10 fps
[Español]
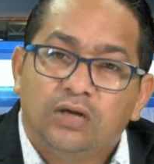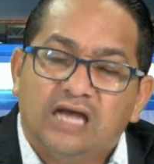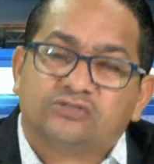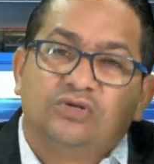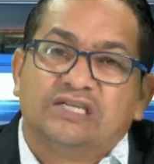
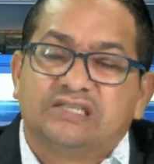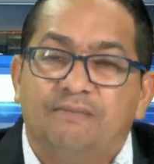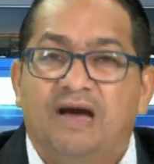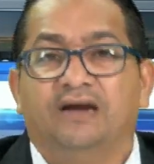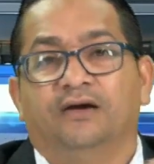hace una
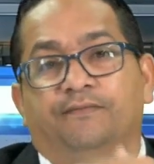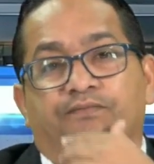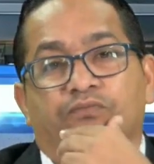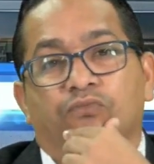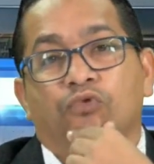semana?
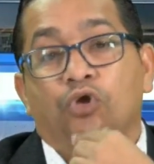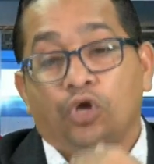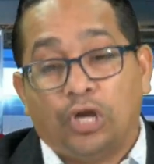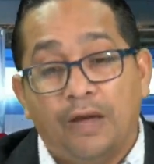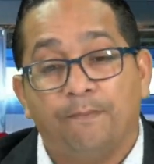
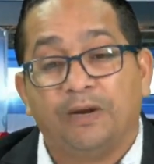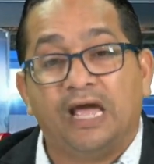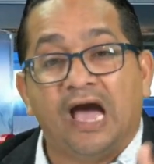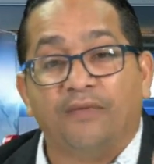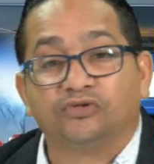Que
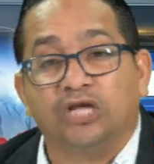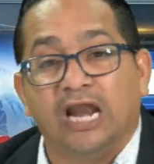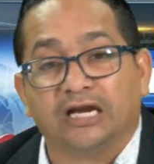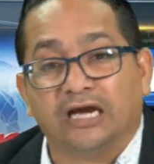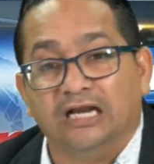empleados de
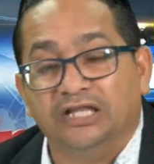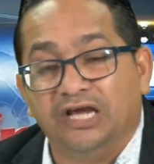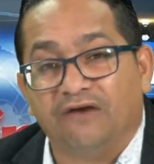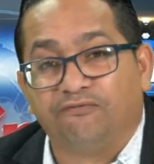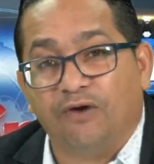la
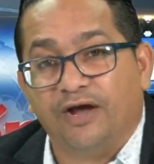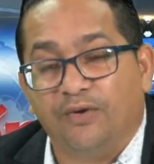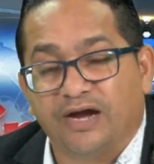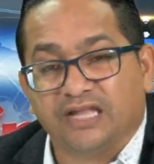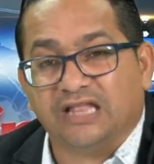alcaldía
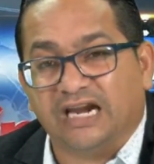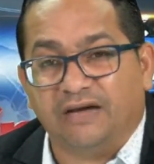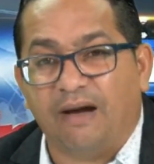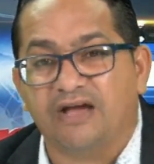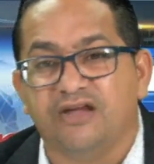fueron a quitar la
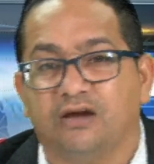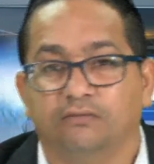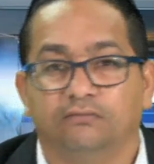valla.